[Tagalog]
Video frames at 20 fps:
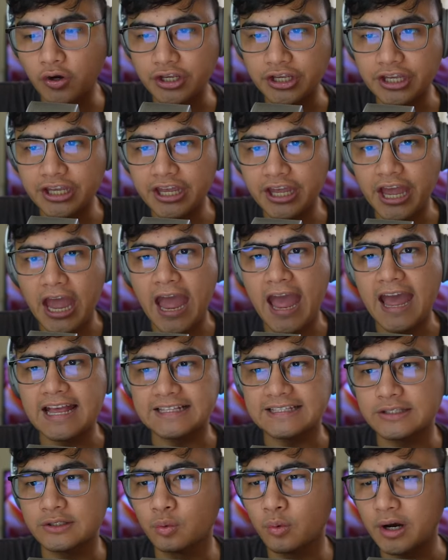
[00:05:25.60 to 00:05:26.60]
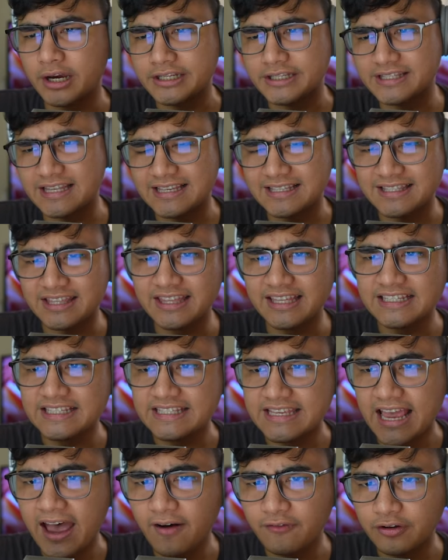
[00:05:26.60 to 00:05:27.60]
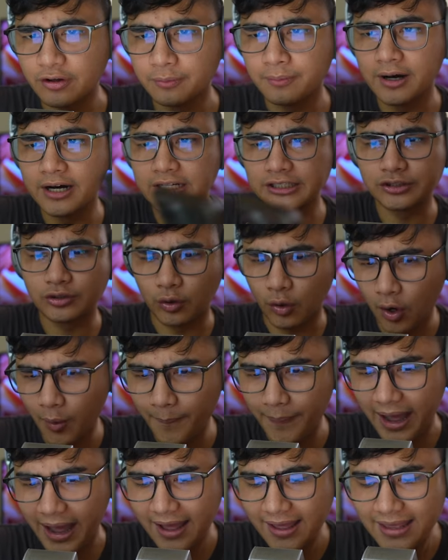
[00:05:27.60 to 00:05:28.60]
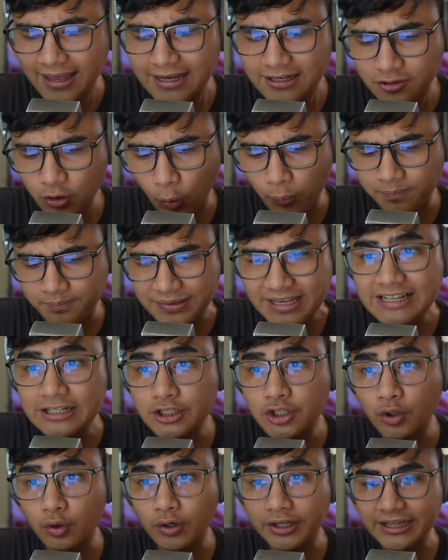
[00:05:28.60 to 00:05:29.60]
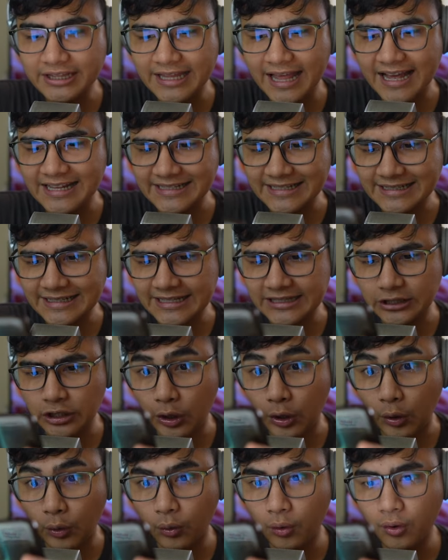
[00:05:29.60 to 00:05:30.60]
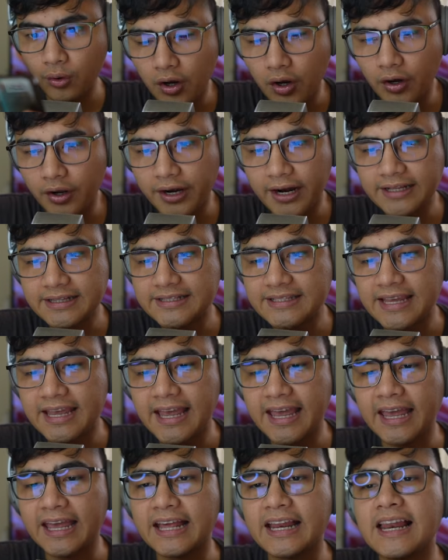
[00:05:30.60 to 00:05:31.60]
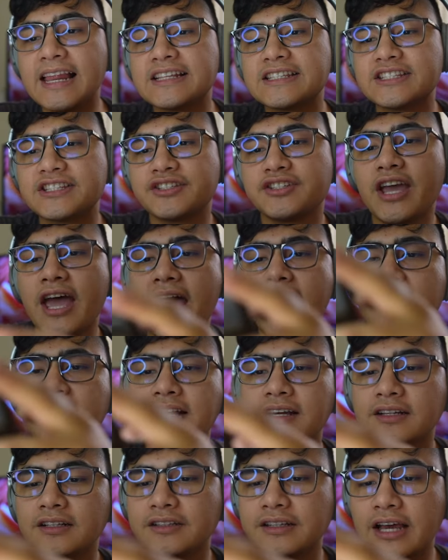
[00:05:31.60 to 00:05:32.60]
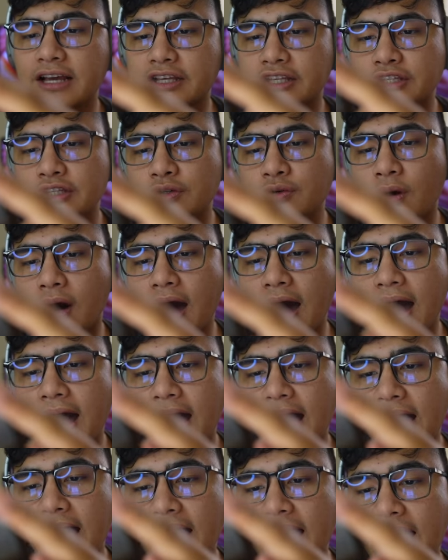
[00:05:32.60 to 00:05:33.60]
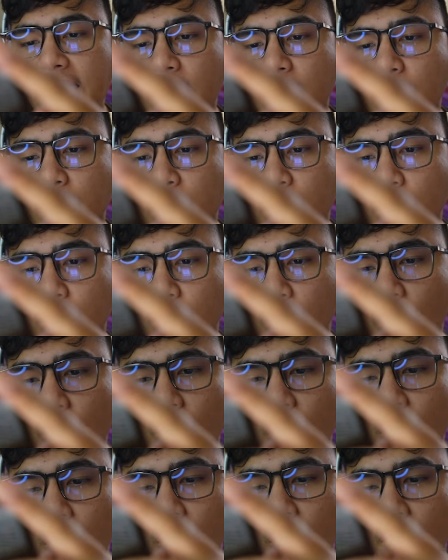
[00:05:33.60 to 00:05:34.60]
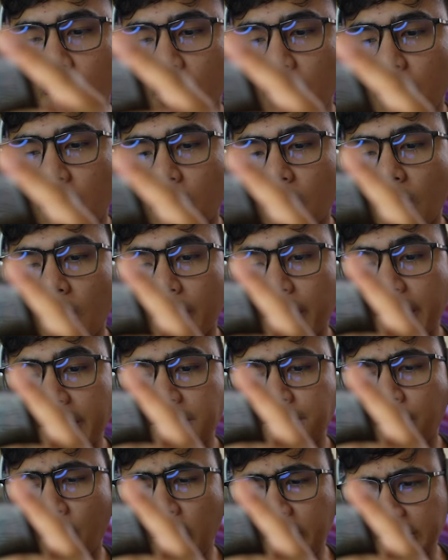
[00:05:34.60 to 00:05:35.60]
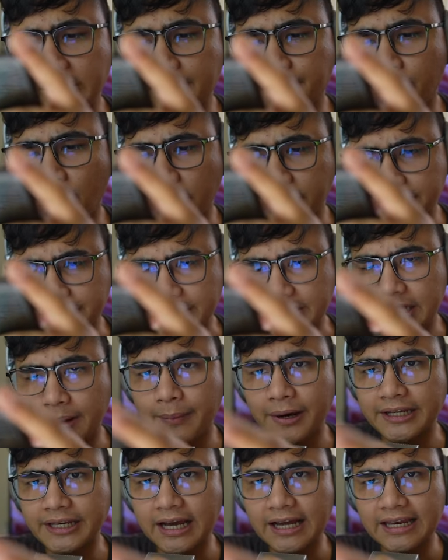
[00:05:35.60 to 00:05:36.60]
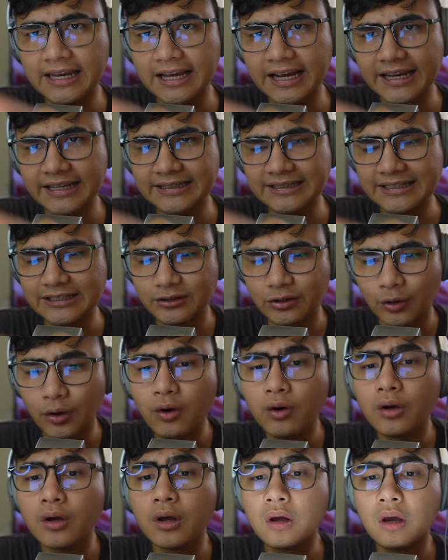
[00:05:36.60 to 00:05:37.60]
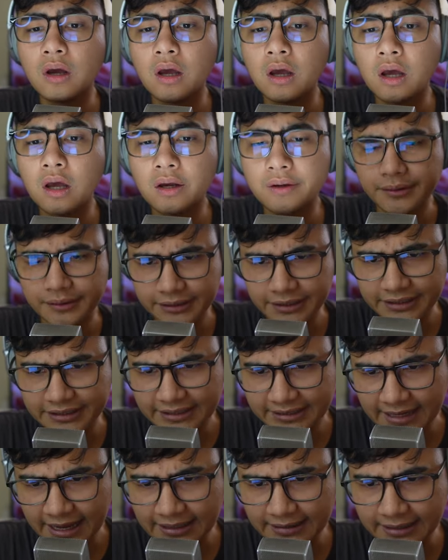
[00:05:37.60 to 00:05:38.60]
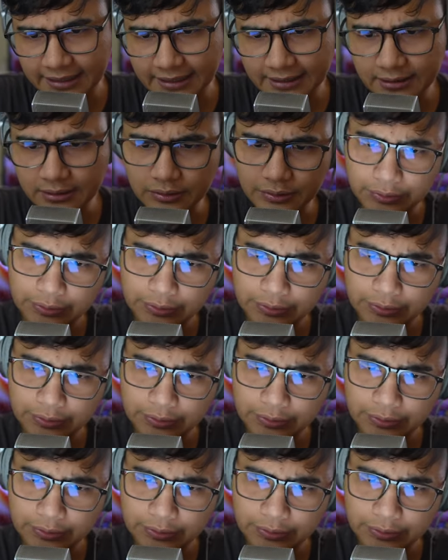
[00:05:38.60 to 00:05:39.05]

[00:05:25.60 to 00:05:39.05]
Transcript: Yes! What is this? The devil, mga tropa. So, picture natin ito. Arate, let's check the QR. Alright, party-party naman nakalagay dito. Tignan natin.